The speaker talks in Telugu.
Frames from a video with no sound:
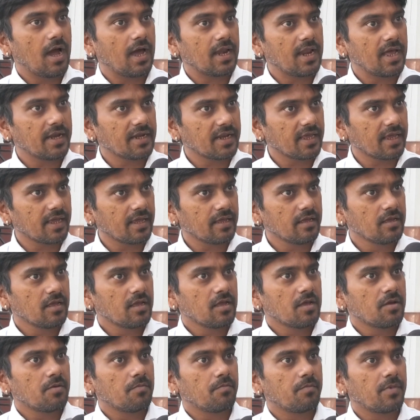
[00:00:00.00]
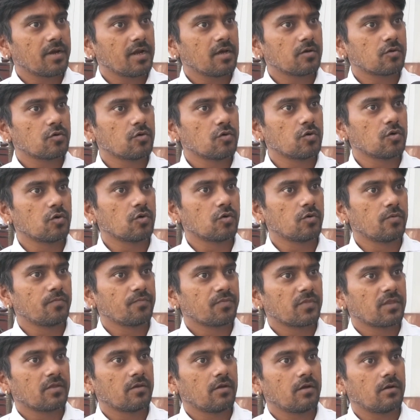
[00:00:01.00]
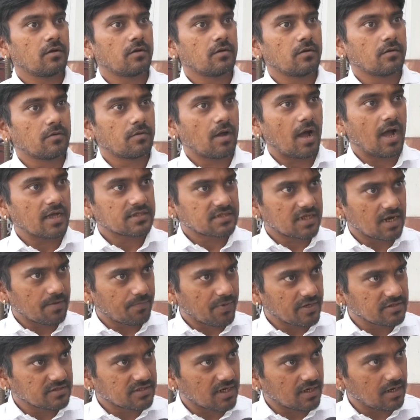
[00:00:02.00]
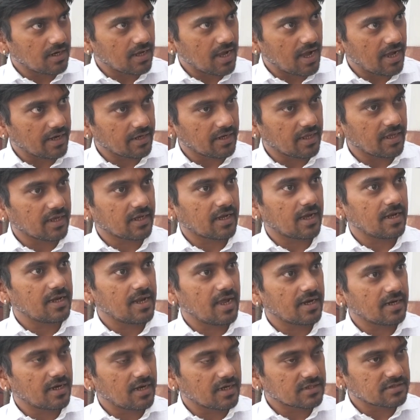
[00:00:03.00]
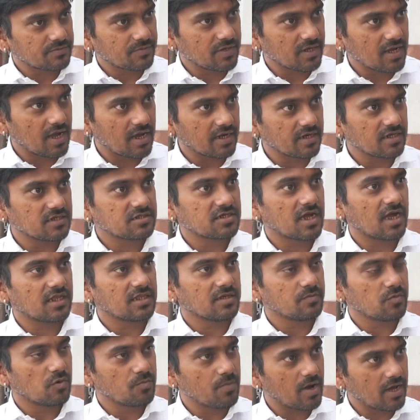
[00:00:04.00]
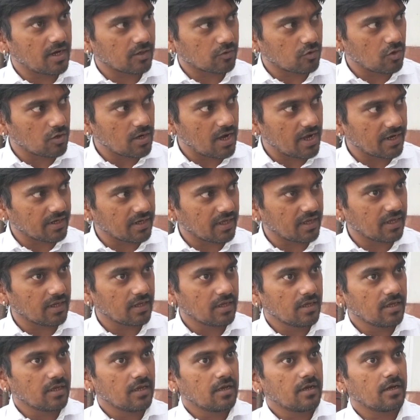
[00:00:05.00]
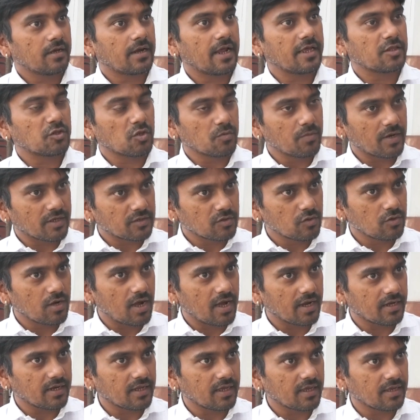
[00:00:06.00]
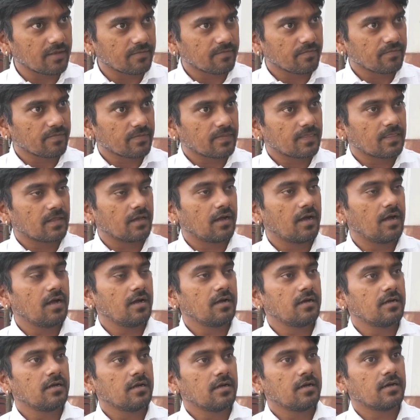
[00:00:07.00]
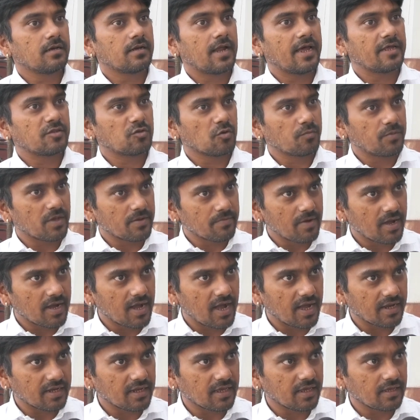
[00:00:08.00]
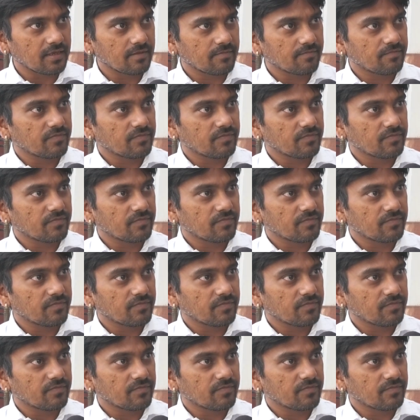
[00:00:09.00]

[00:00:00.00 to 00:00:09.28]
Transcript: అలానే మనకు ఆసరా పెన్షన్లు కానీ కళ్యాణ లక్ష్మి కానీ షాదీ ముబారక్ కానీ రైతు బంధు కానీ రైతు బీమా కానీ